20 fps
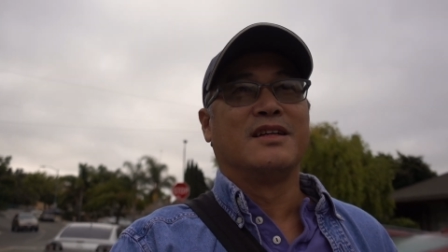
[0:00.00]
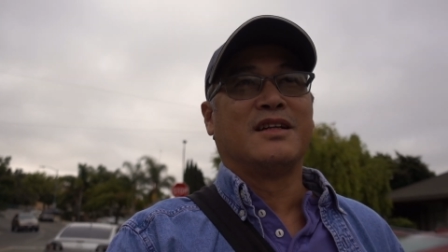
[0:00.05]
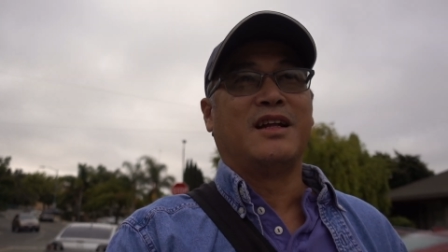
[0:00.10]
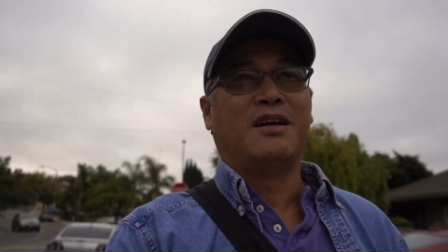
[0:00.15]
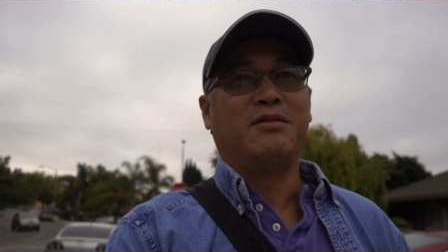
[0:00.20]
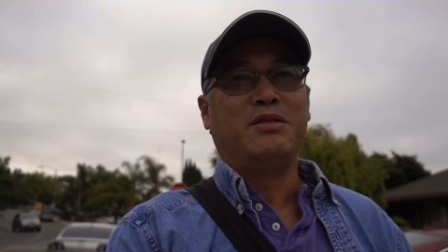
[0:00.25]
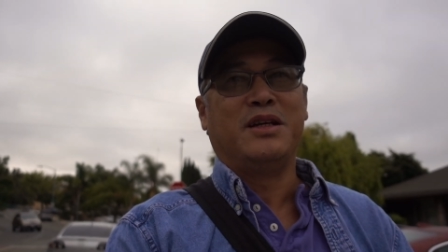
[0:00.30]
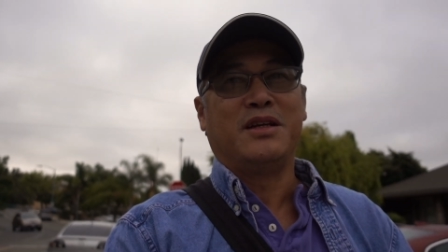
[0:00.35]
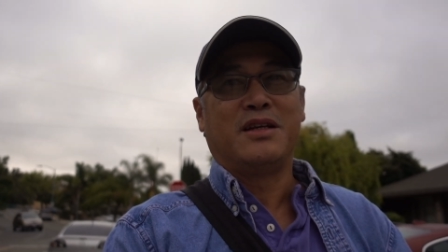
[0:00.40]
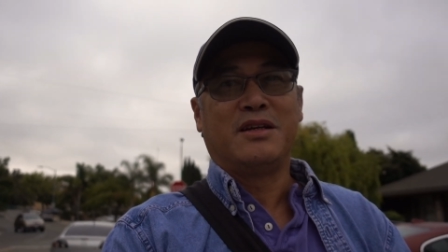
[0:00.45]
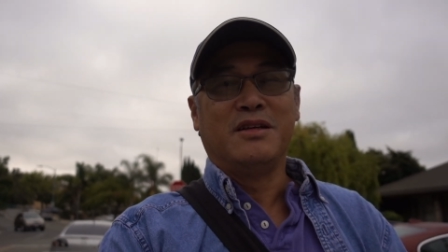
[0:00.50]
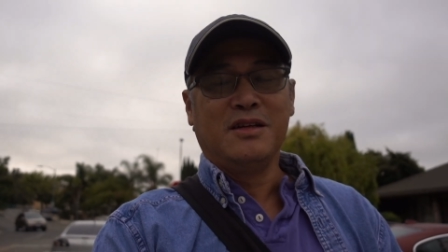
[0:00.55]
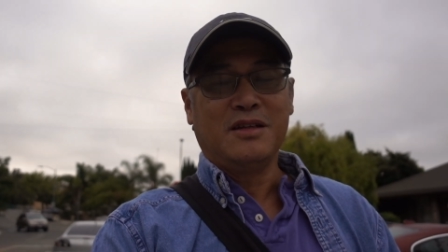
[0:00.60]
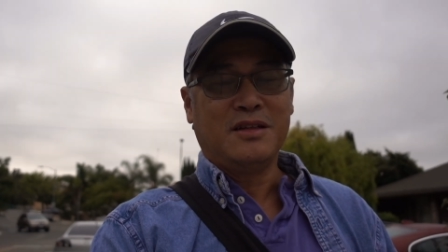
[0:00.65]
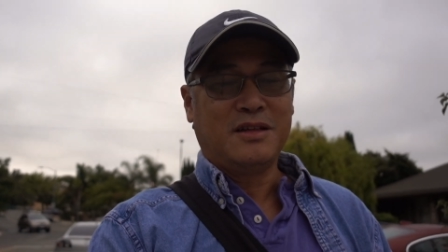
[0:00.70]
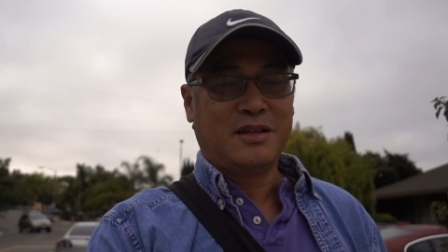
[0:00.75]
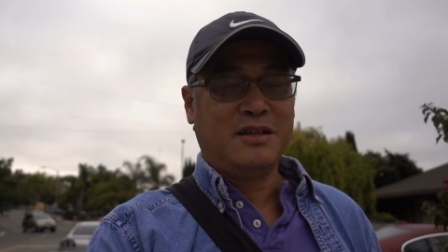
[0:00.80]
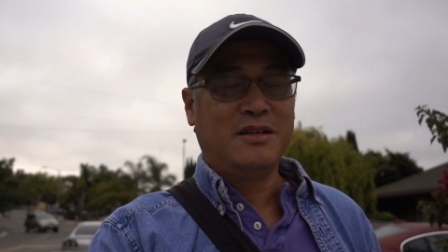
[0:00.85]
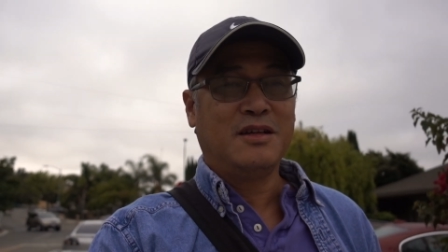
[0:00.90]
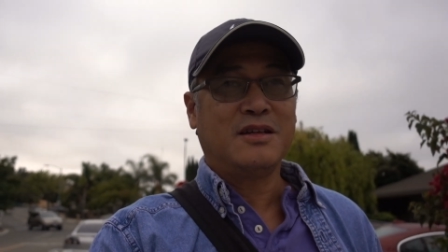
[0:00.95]
Tại vì trước
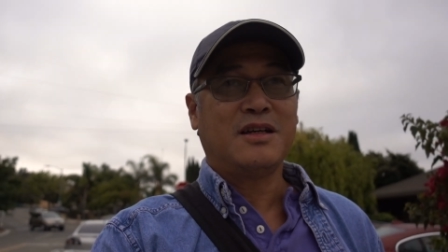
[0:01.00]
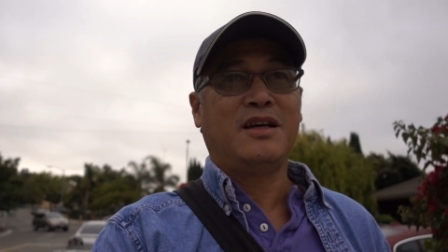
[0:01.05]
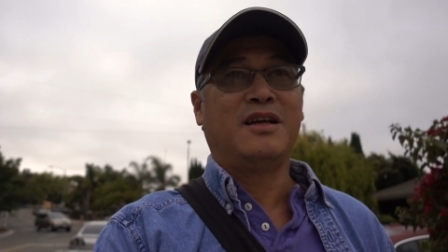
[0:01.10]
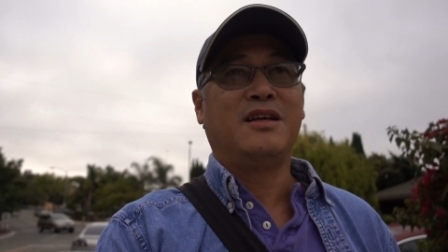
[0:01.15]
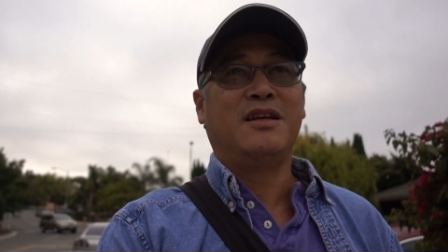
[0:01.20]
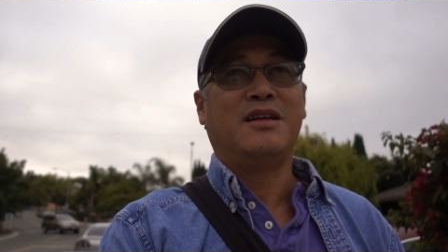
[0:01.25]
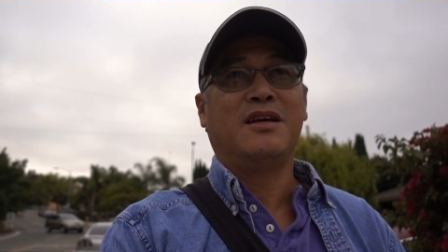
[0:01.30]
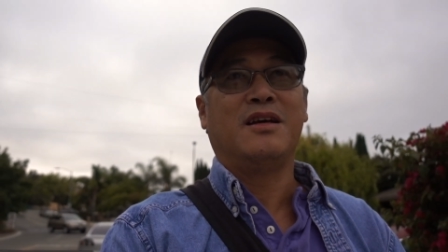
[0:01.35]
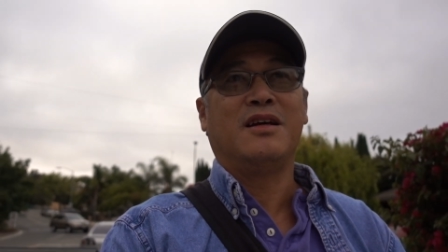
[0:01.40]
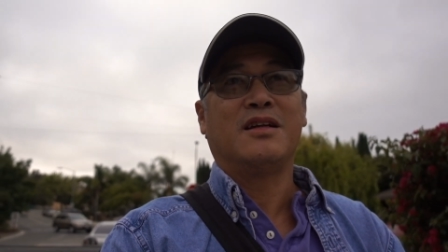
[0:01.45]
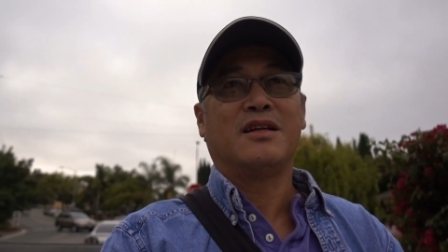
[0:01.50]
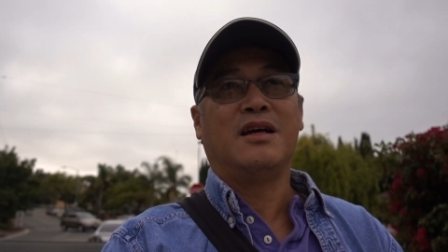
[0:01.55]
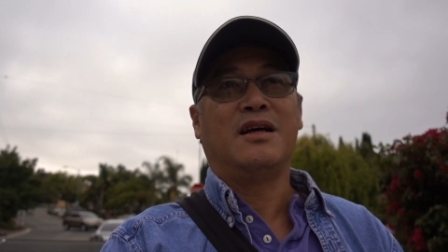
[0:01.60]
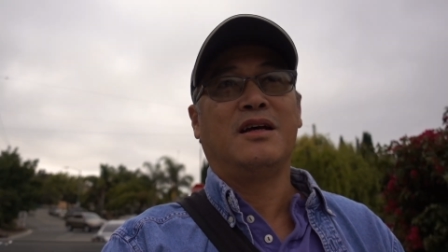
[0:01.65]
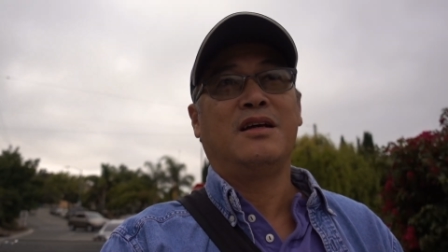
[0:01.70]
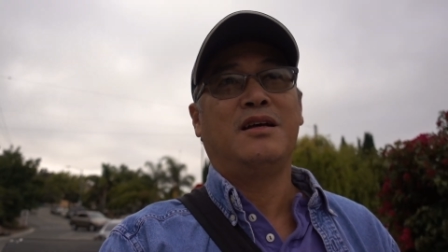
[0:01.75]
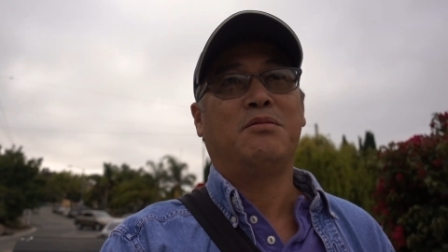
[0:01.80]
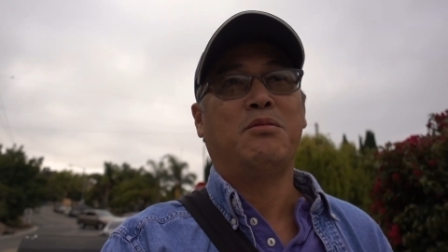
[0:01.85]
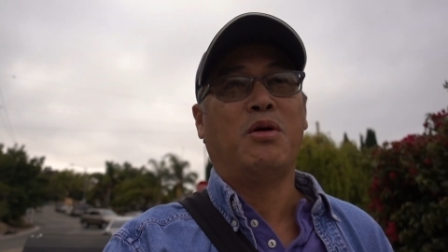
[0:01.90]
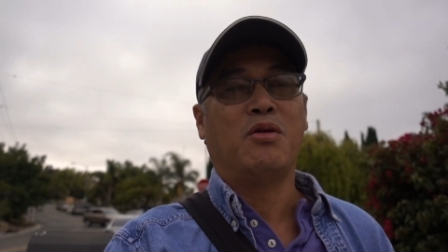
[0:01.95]
trước khi
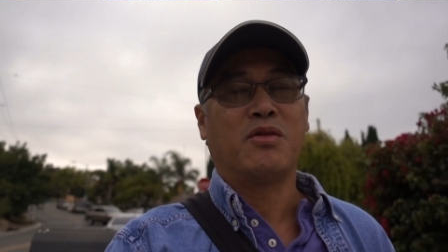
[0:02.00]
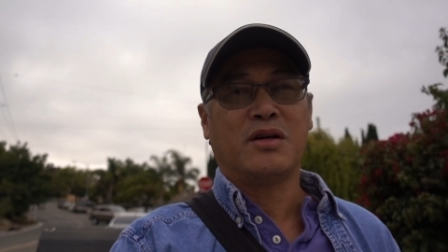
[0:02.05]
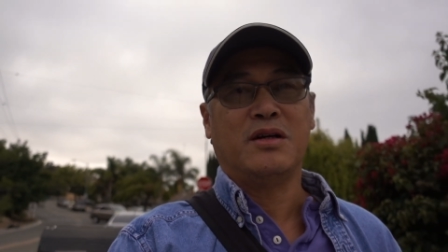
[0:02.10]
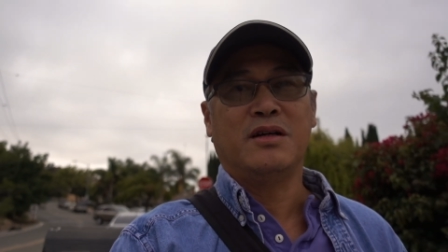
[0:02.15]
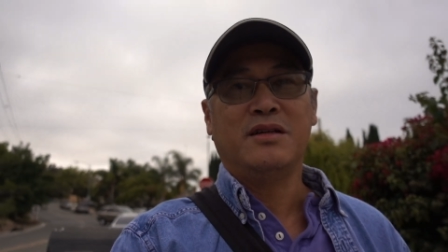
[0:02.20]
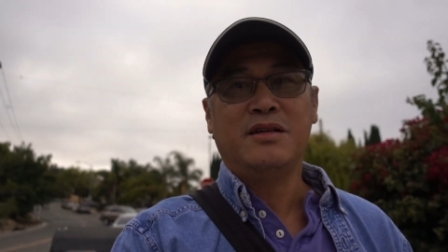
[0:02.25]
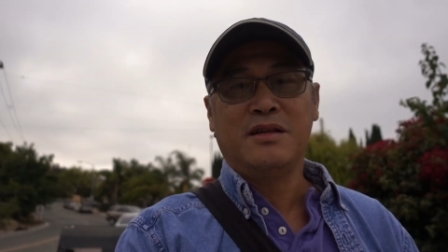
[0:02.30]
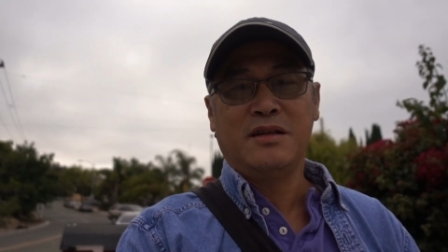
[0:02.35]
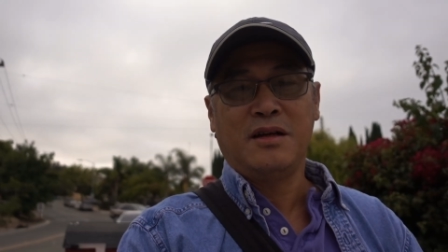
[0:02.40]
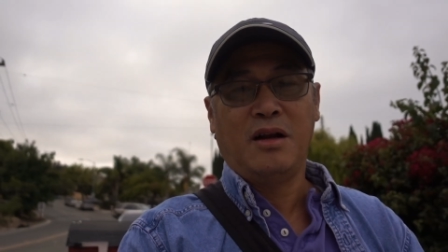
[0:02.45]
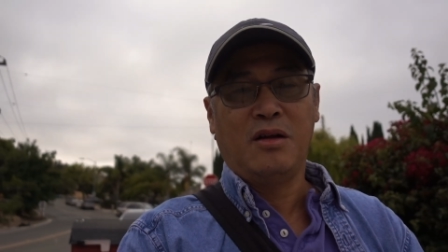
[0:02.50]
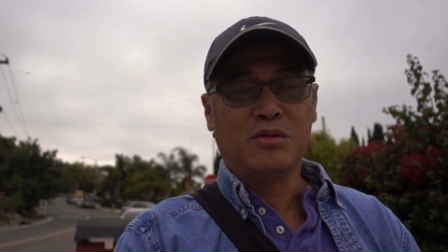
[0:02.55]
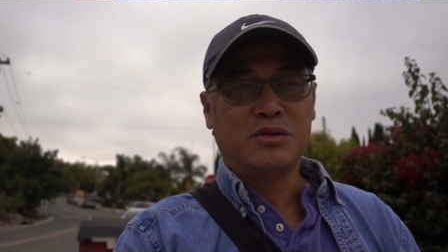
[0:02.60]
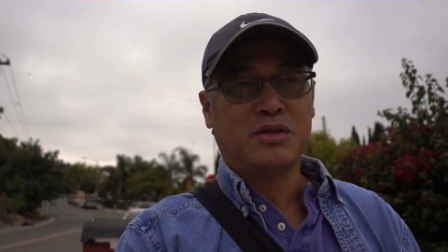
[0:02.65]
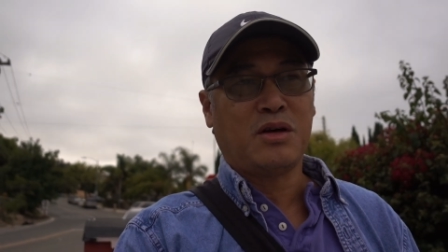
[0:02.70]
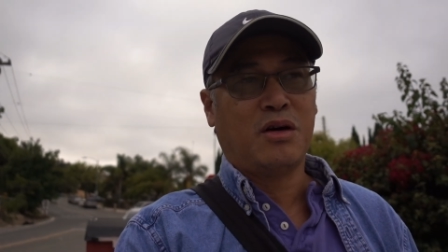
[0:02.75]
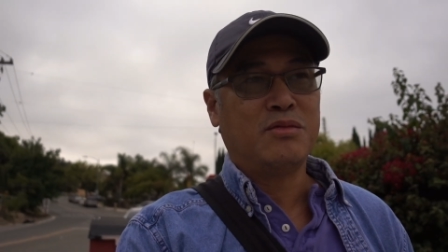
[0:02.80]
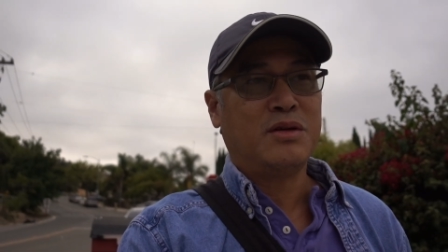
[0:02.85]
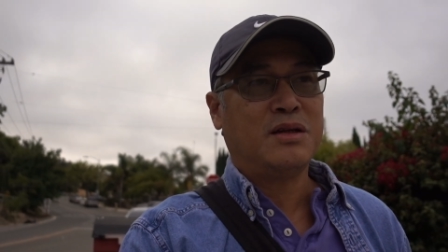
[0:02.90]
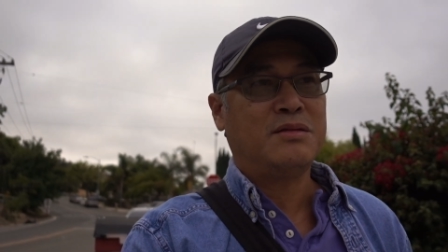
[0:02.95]
bầu cử nó lộn
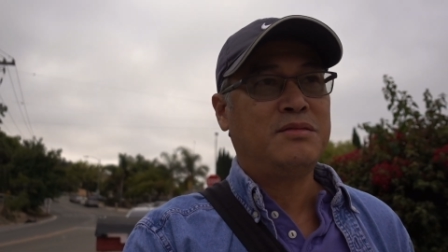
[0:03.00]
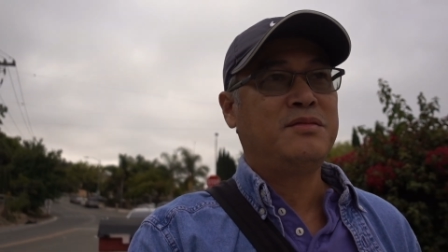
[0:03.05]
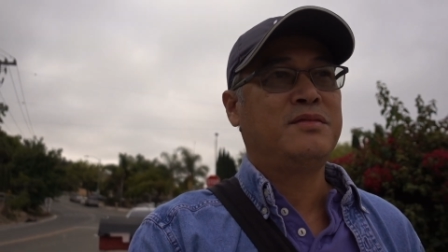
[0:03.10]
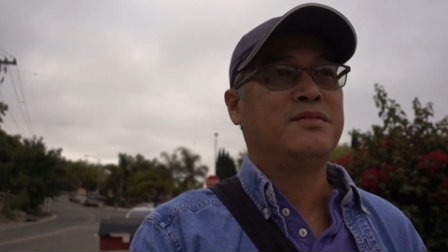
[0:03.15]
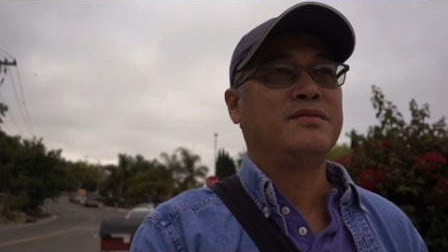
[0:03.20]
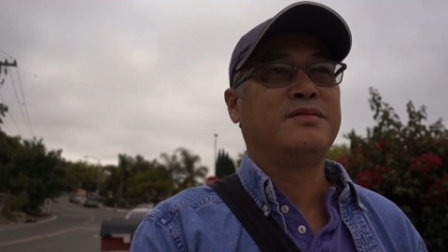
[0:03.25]
xộn lắm.